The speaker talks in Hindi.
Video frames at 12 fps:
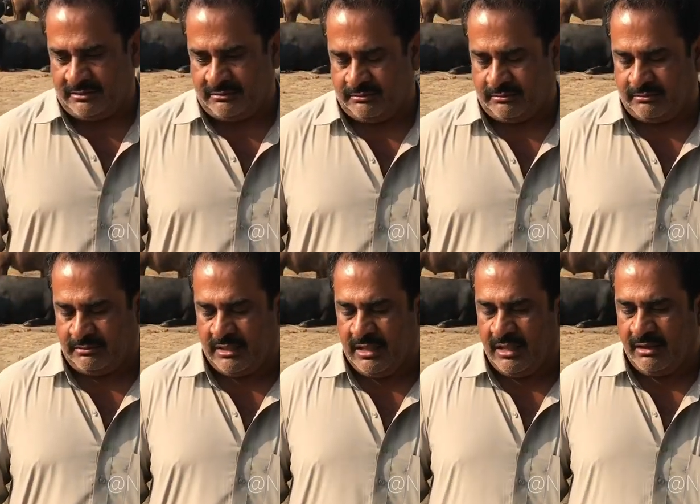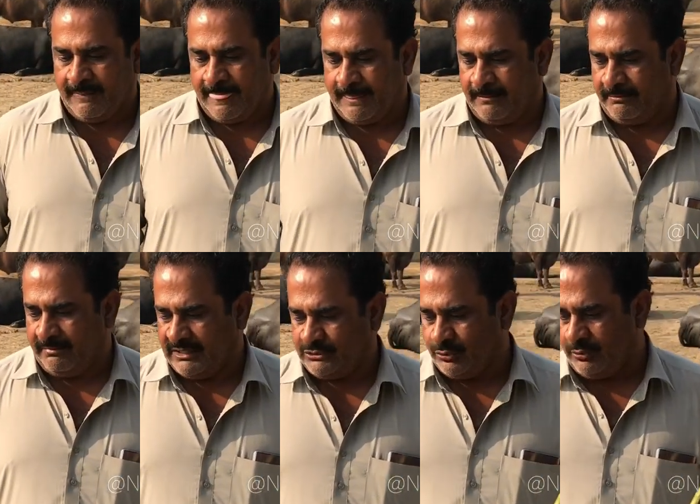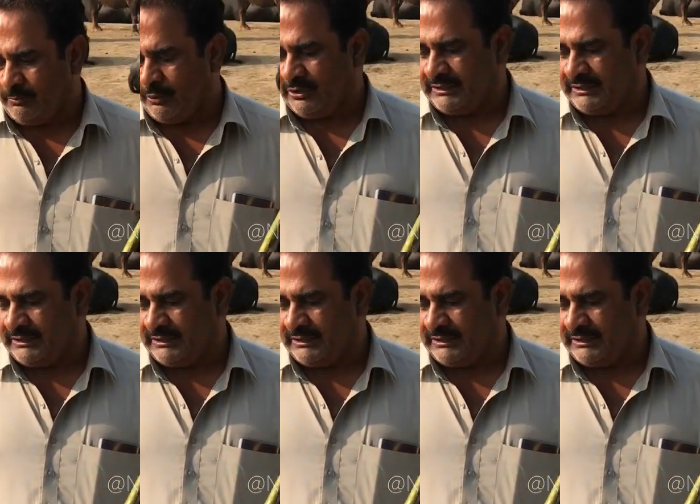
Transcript: मुरा जो मशहूर भी होते हैं बहुत